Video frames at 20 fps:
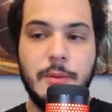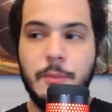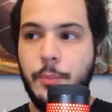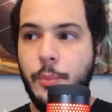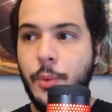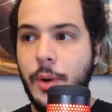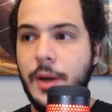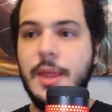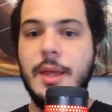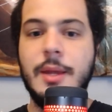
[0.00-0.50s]

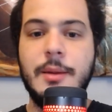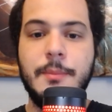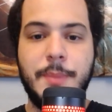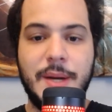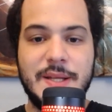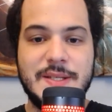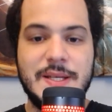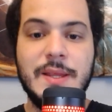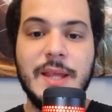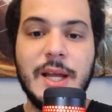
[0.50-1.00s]
pueden
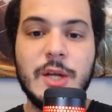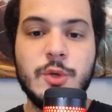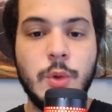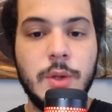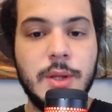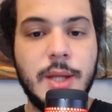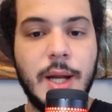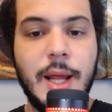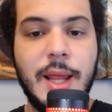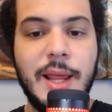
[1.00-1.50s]
presentar su
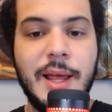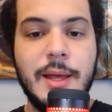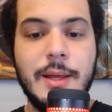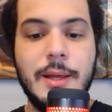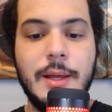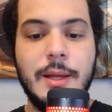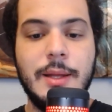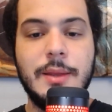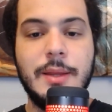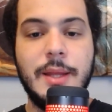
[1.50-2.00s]
entrada
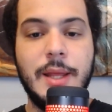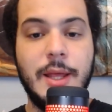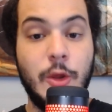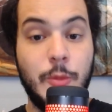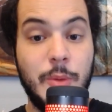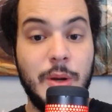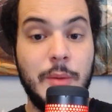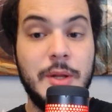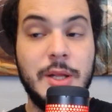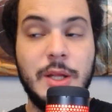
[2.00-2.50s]
de
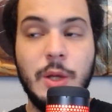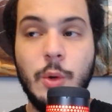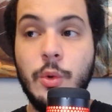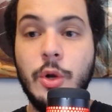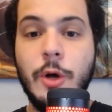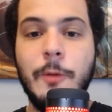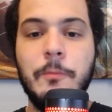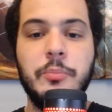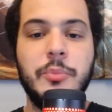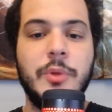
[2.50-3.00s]

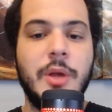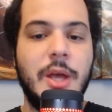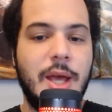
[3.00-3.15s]
2021